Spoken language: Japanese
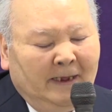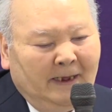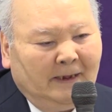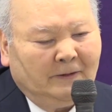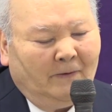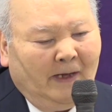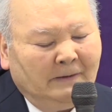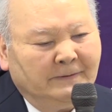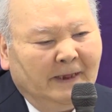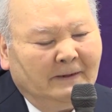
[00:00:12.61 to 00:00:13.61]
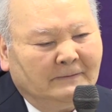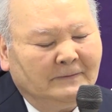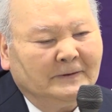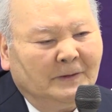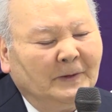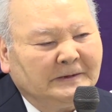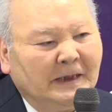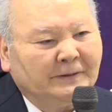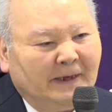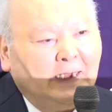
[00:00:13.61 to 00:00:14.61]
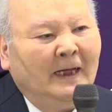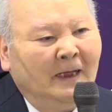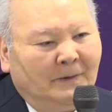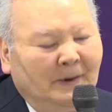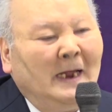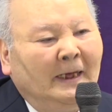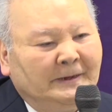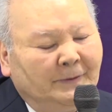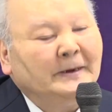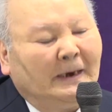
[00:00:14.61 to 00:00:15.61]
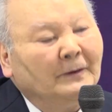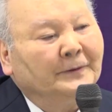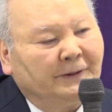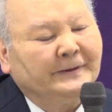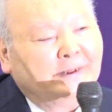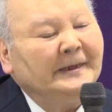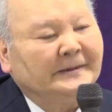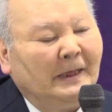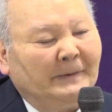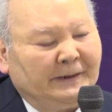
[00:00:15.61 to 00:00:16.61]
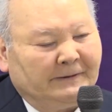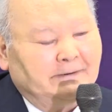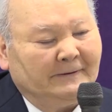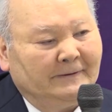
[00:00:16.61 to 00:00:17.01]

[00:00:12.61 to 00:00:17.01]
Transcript: えーと、と歩んでいく気持ちですから、まあ、非常にあのすっきりしています。